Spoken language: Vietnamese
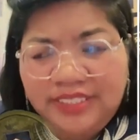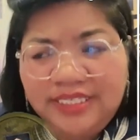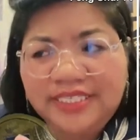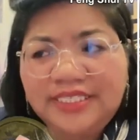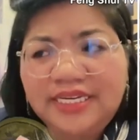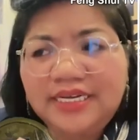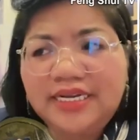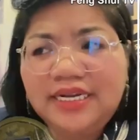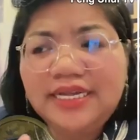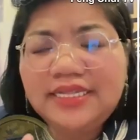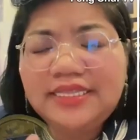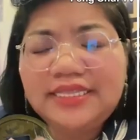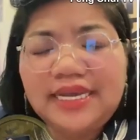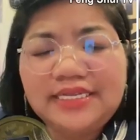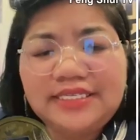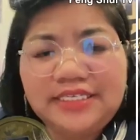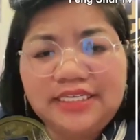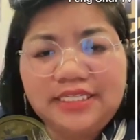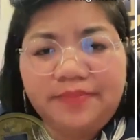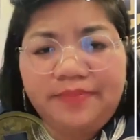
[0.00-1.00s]
trái trái khá
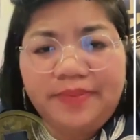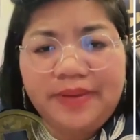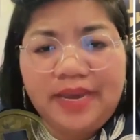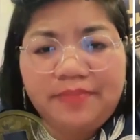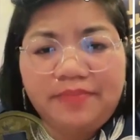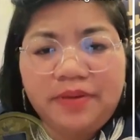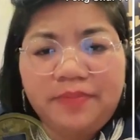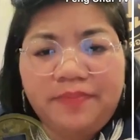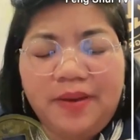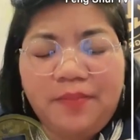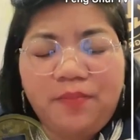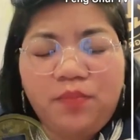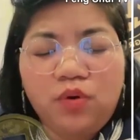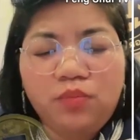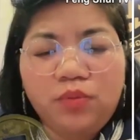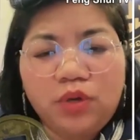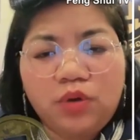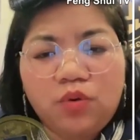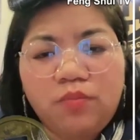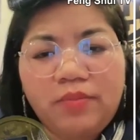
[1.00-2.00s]
ta chơi tập hẹp, bẹp
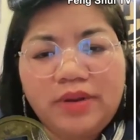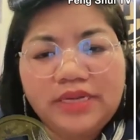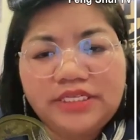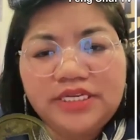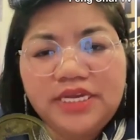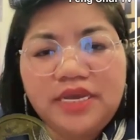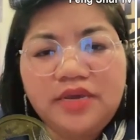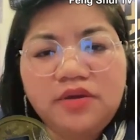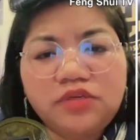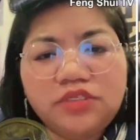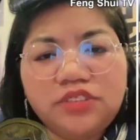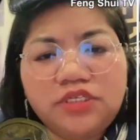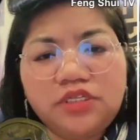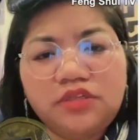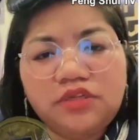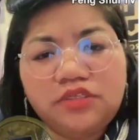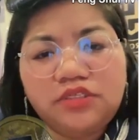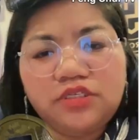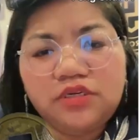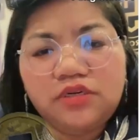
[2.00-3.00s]
con mười củ bà chia coi chơi
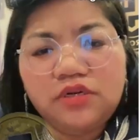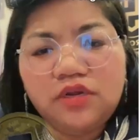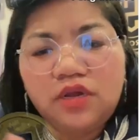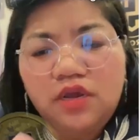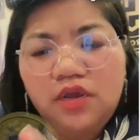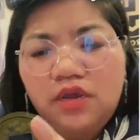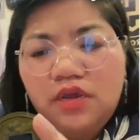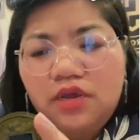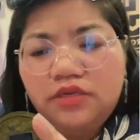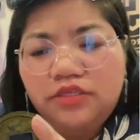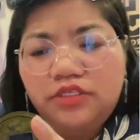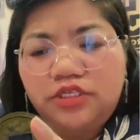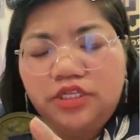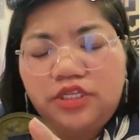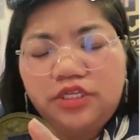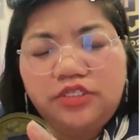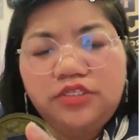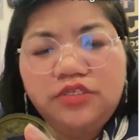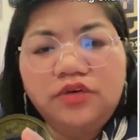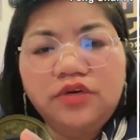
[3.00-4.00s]
tập chất, chơi
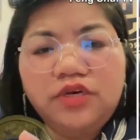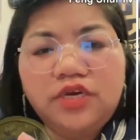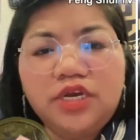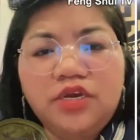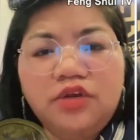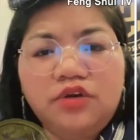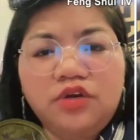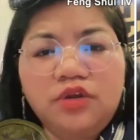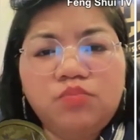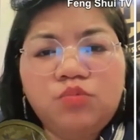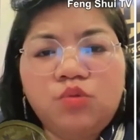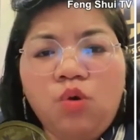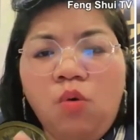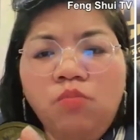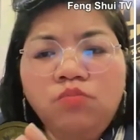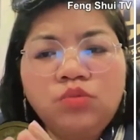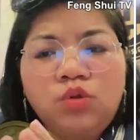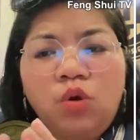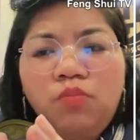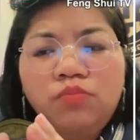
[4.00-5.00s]
tập chưa kia riệp
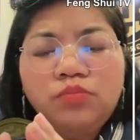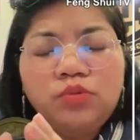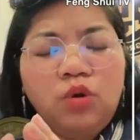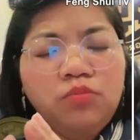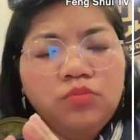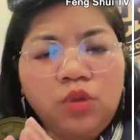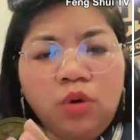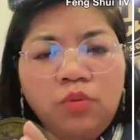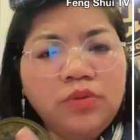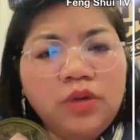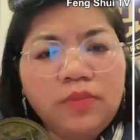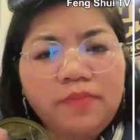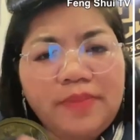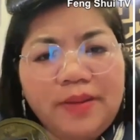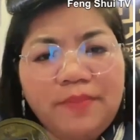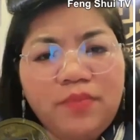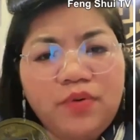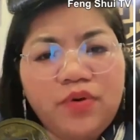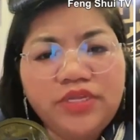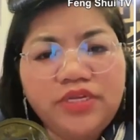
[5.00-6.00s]
thông thông thông thông nó
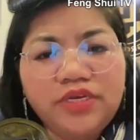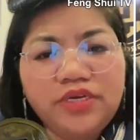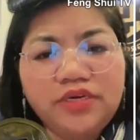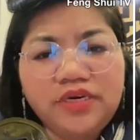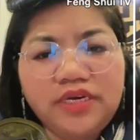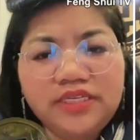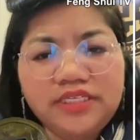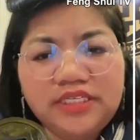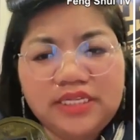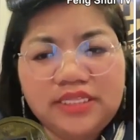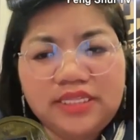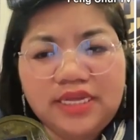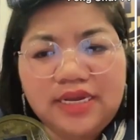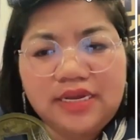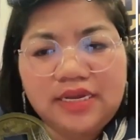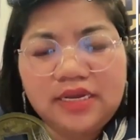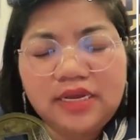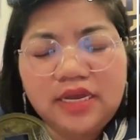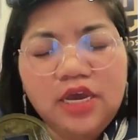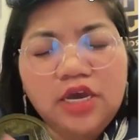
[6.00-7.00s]
bạc bao dương á trái
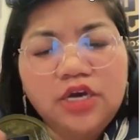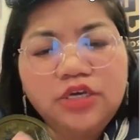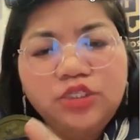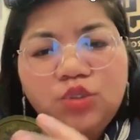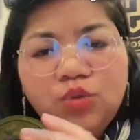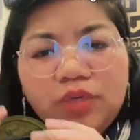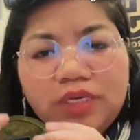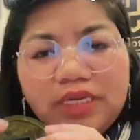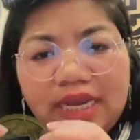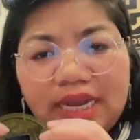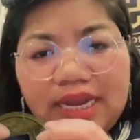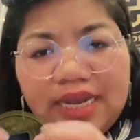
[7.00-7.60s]
ta, chuôn